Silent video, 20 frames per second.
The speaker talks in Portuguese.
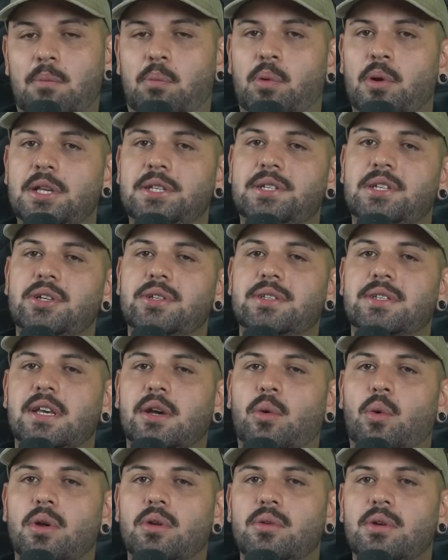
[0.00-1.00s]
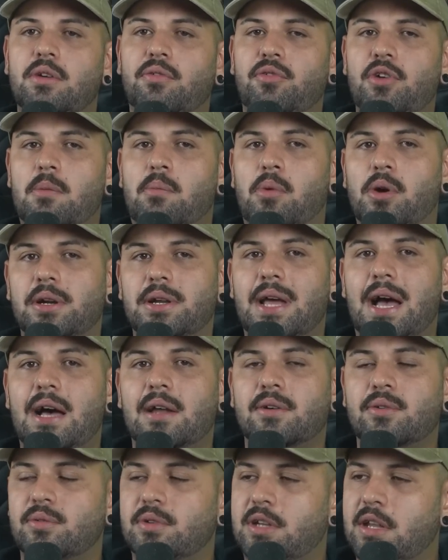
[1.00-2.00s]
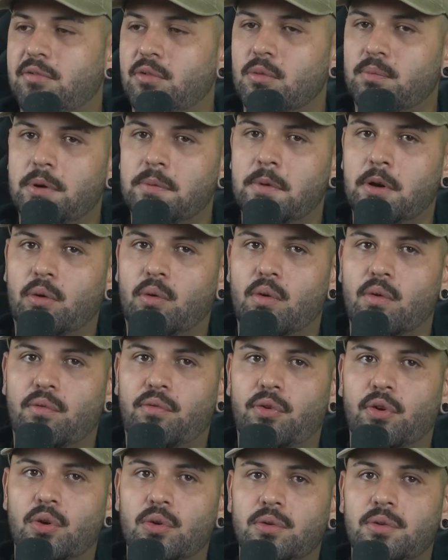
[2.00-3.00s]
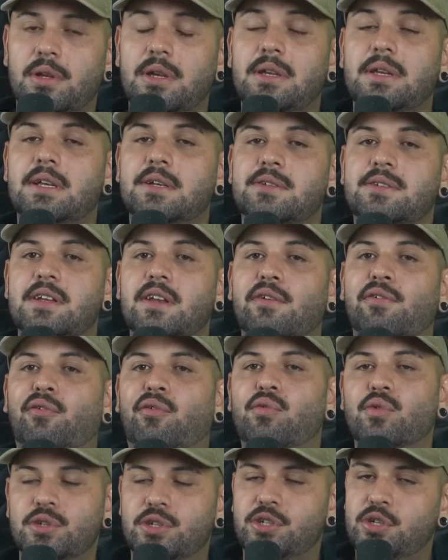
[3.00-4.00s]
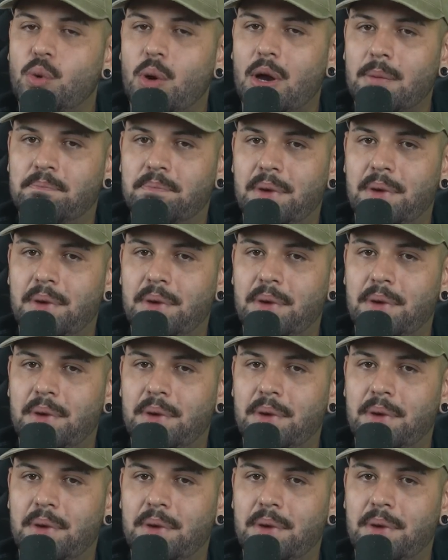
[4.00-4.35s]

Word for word: A polícia disse que quando ele foi abordado, teve um primeiro confronto e nisso ele fugiu a